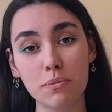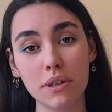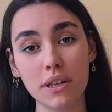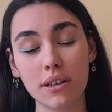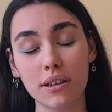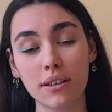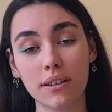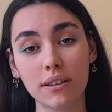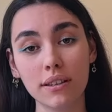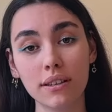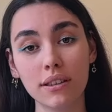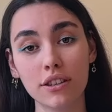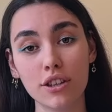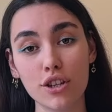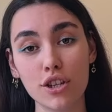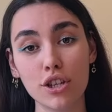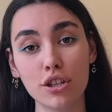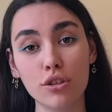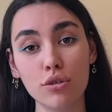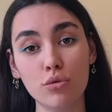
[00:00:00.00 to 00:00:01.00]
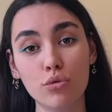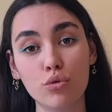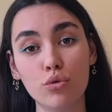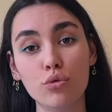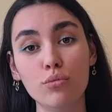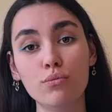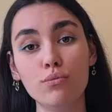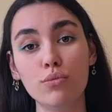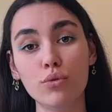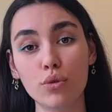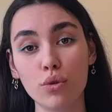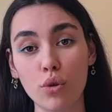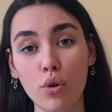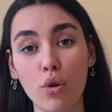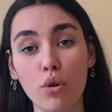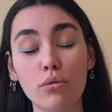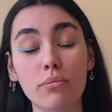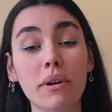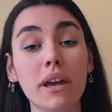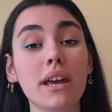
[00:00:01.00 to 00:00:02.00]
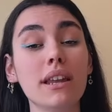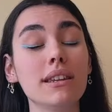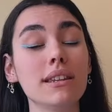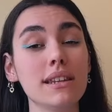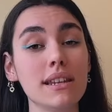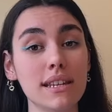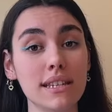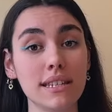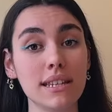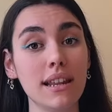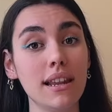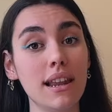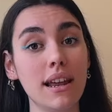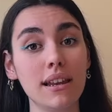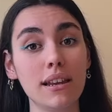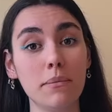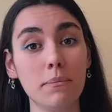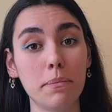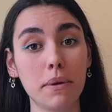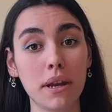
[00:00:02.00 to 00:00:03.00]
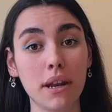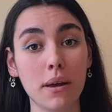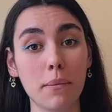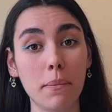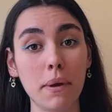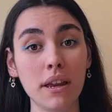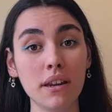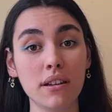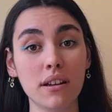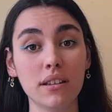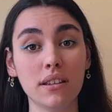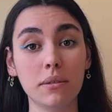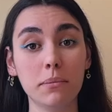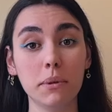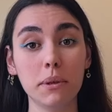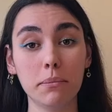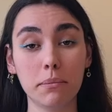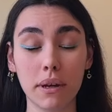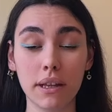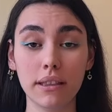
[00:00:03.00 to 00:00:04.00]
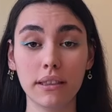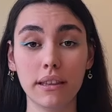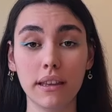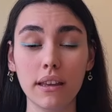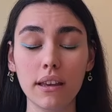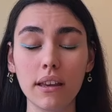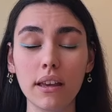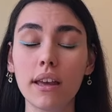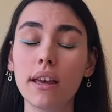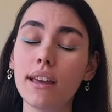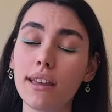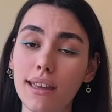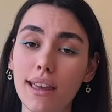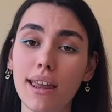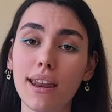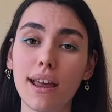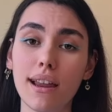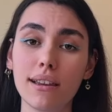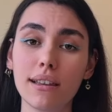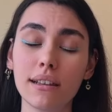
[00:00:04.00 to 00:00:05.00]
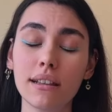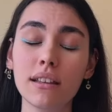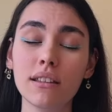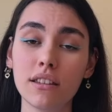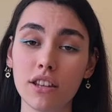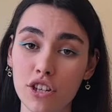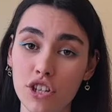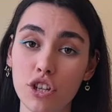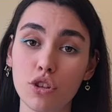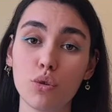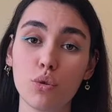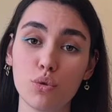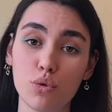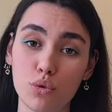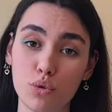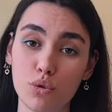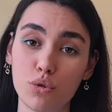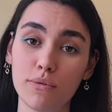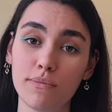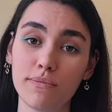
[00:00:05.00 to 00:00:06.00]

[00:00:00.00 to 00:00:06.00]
bir yaratık taşıdığı tüm büyülü olmayan nesnelerle beraber katı bir maddeye genellikle taşa dönüşür.